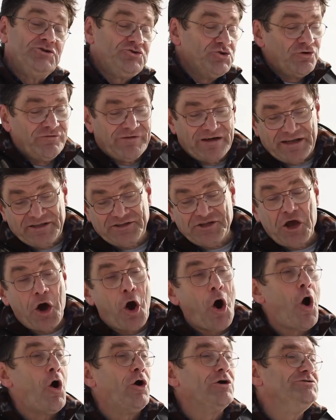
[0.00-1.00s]
i giovani di
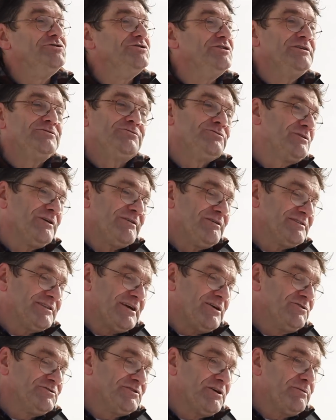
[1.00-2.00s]
oggi e tutte
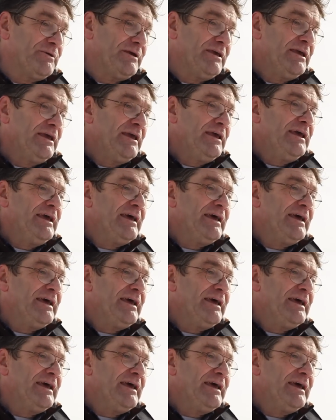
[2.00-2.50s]
queste cose qui.